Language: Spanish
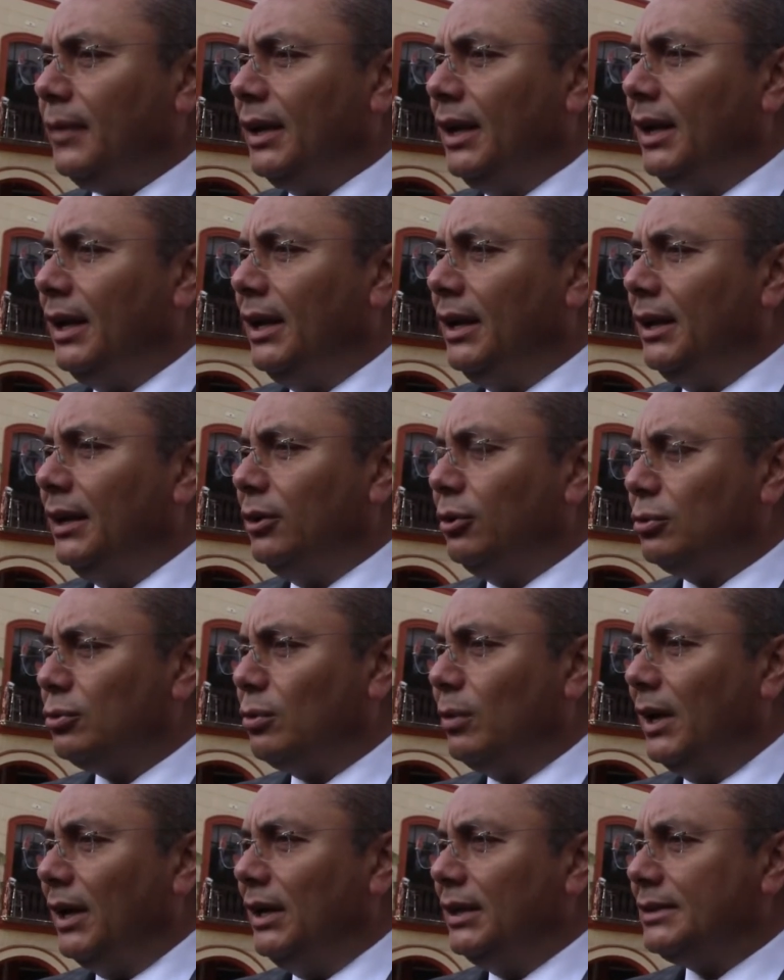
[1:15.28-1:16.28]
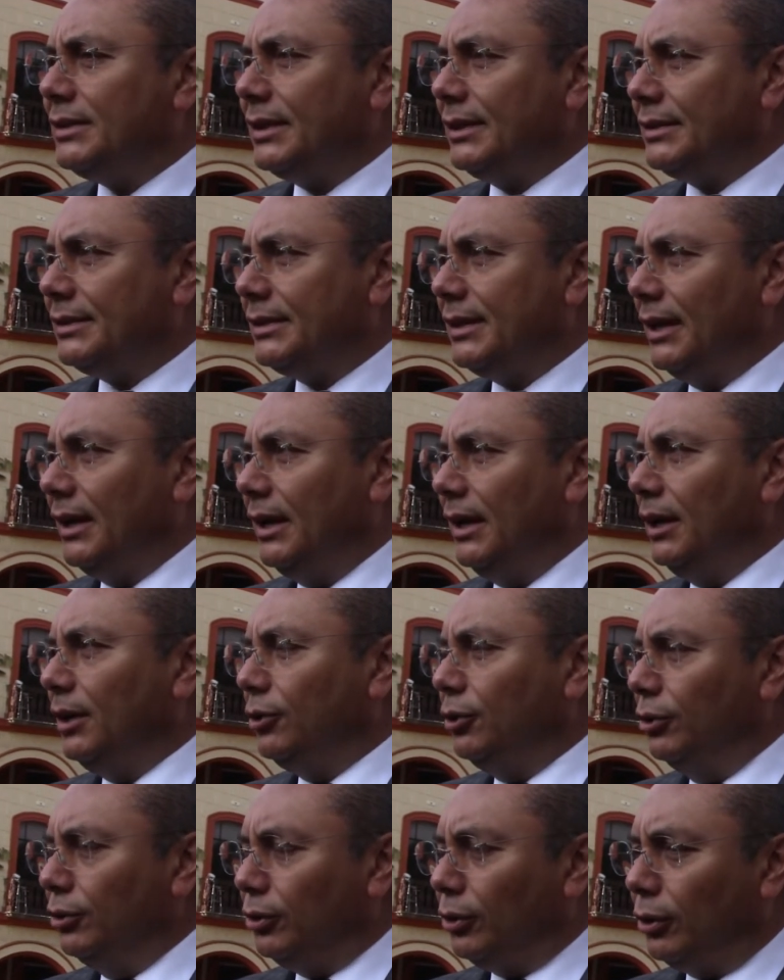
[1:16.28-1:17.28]
en los cuales se
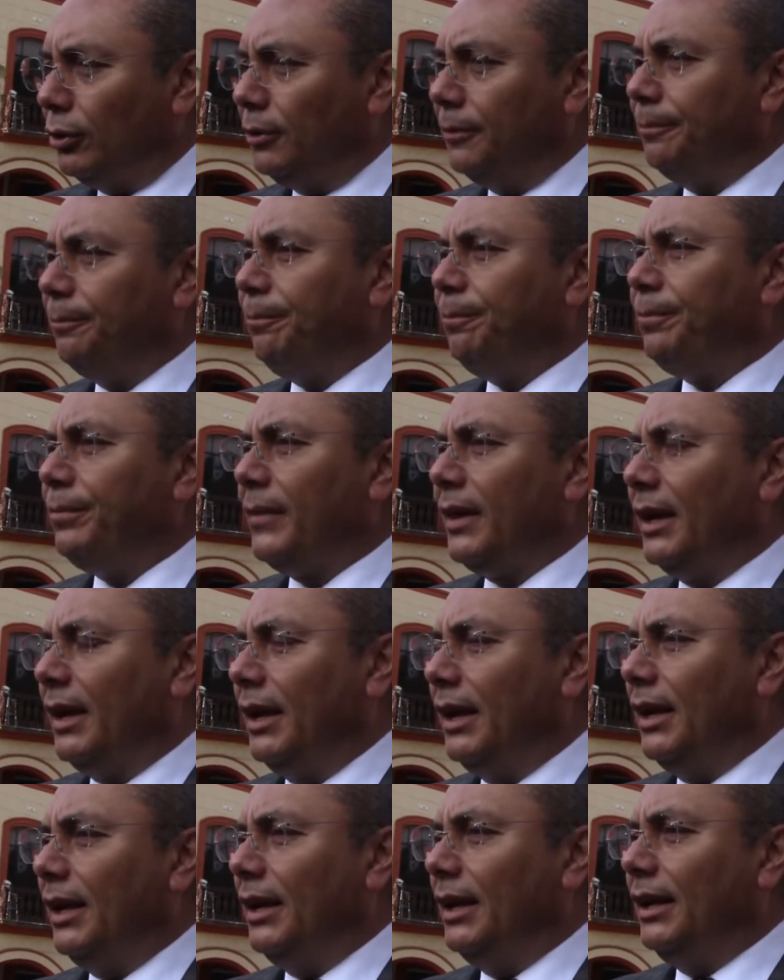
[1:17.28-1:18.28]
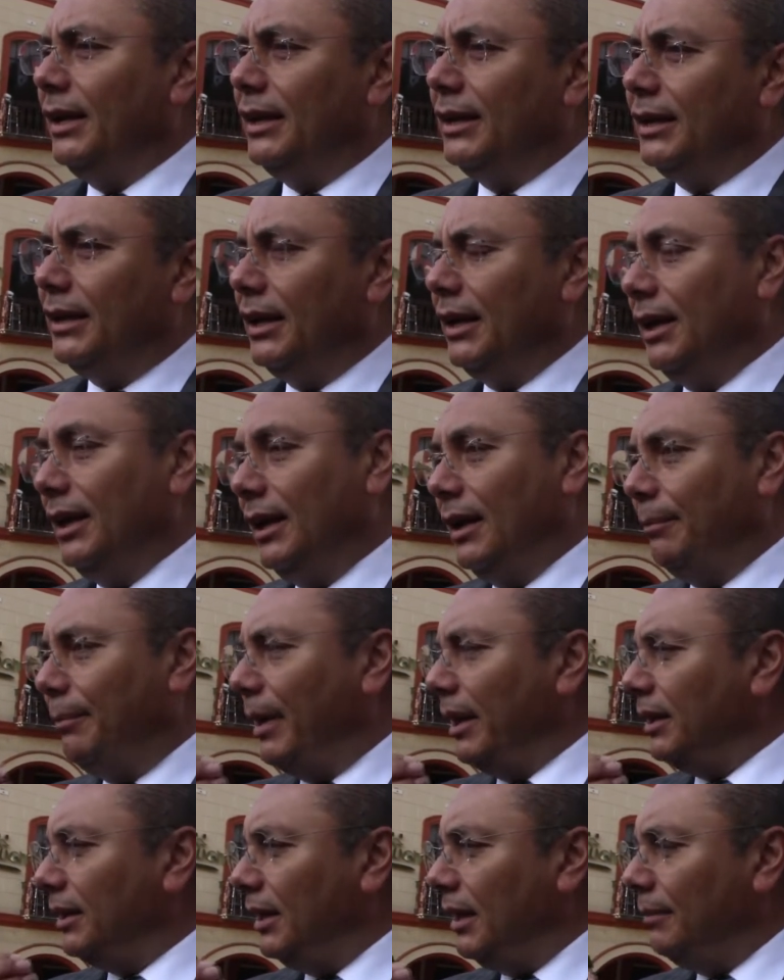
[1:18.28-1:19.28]
encontró en, en, la
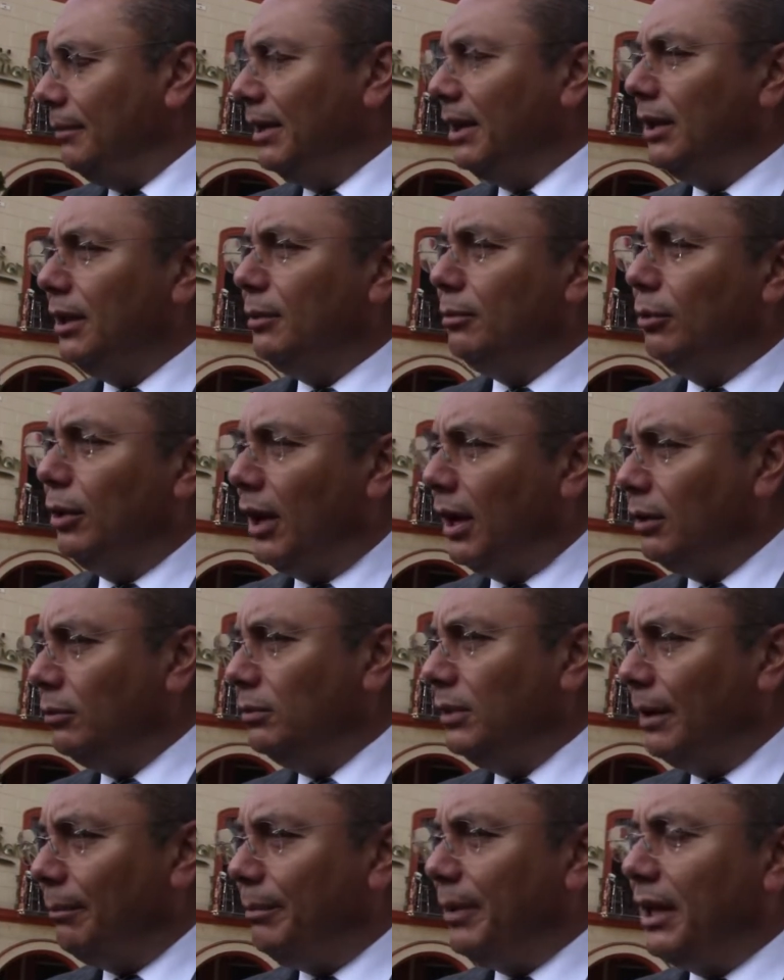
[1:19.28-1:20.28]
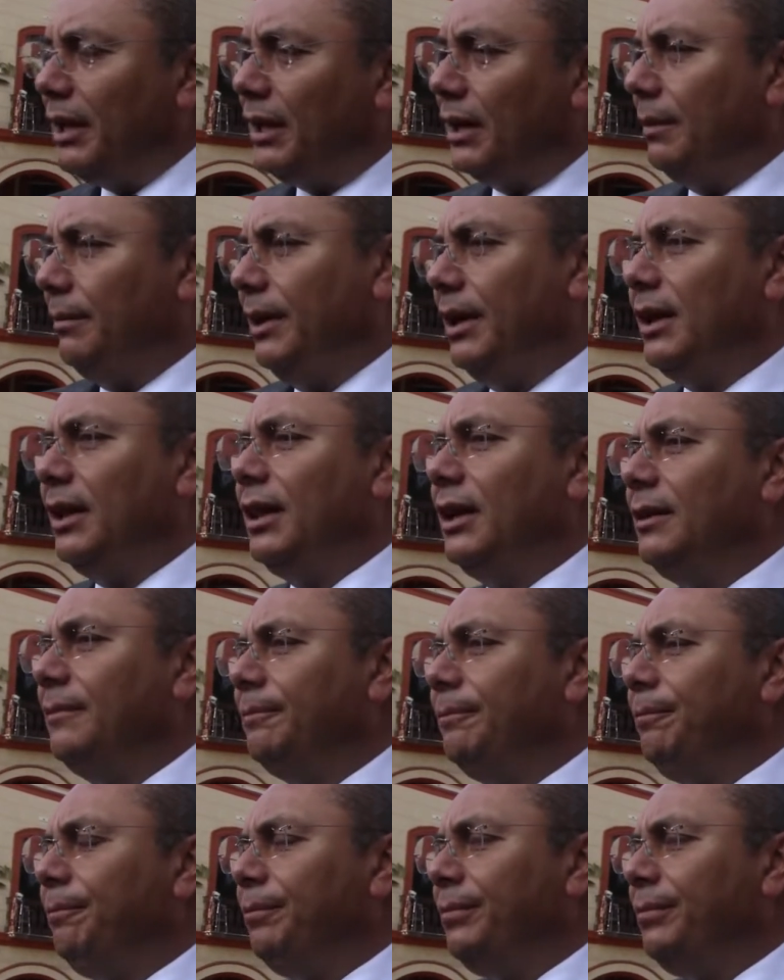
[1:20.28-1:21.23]
parte de la mandíbula una piedra verde